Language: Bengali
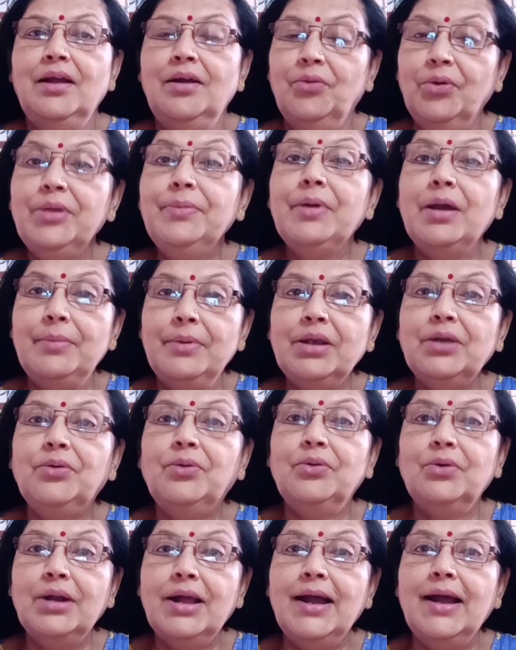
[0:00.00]
ওইভাবে
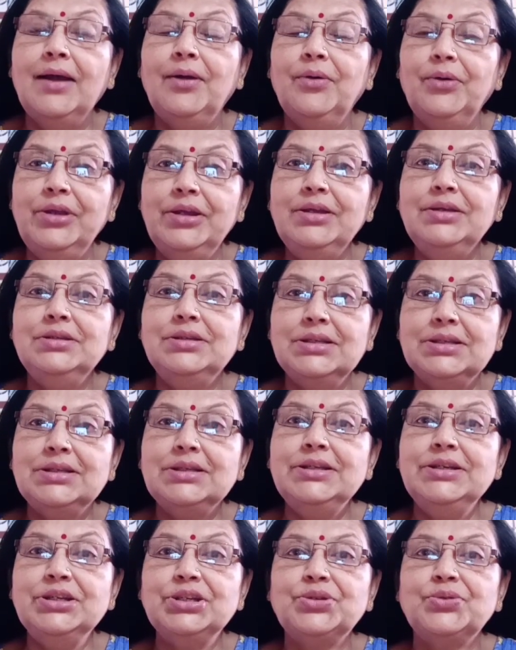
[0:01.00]
ঘোরা ওই যে
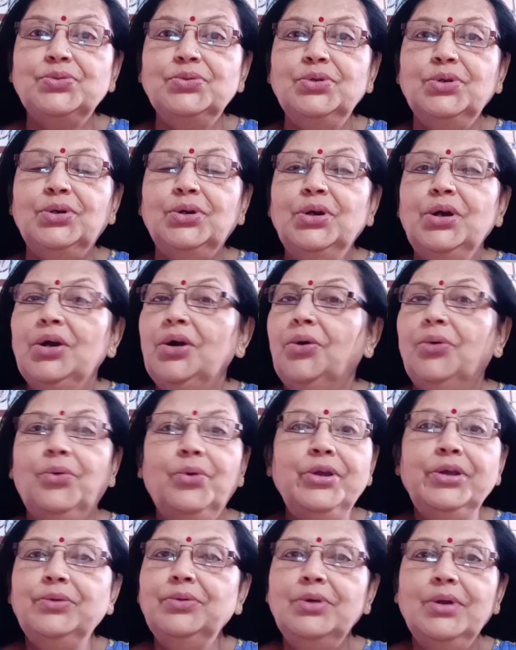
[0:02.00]
জিনিসগুলো
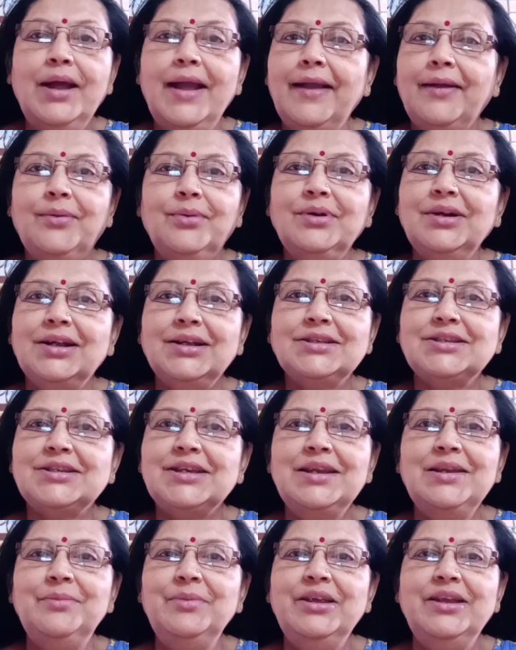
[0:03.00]
ওইগুলো এখনকার
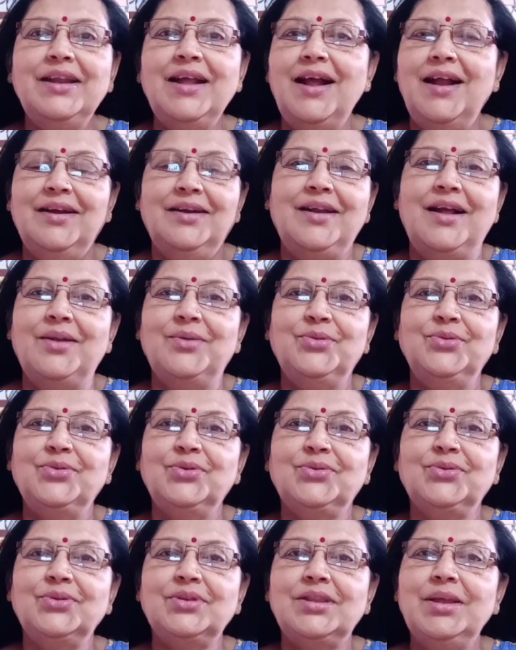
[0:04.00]
ছেলেমেয়েরা আর আনন্দ
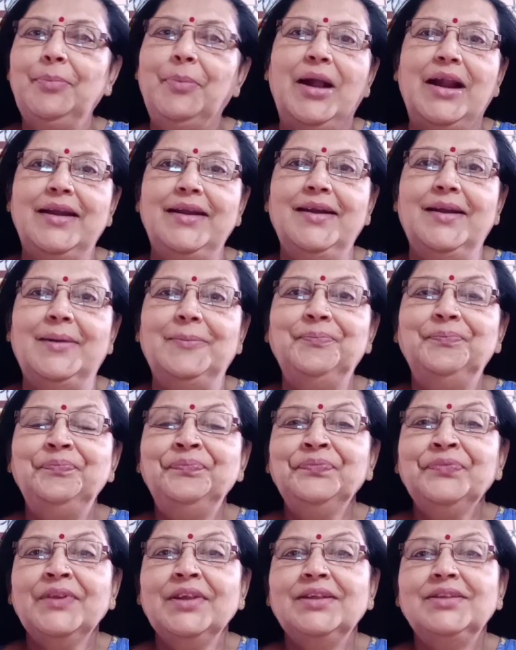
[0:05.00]
করতে পারে না
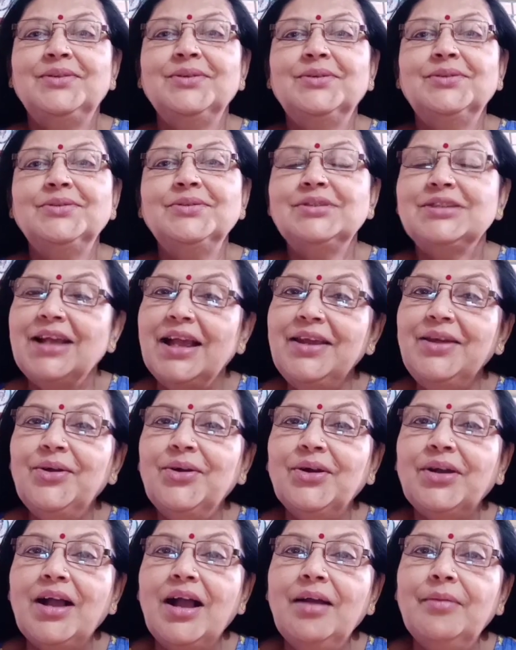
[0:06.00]
তো যাই
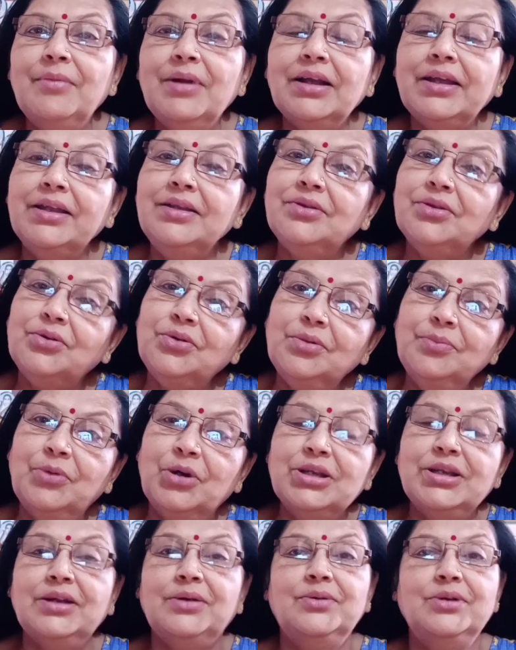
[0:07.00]
হোক আমরা কিন্তু খুব
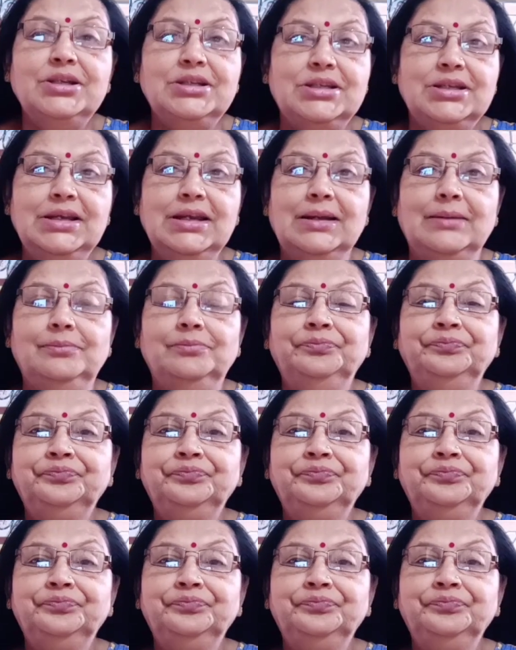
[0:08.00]
মজা করেছিলাম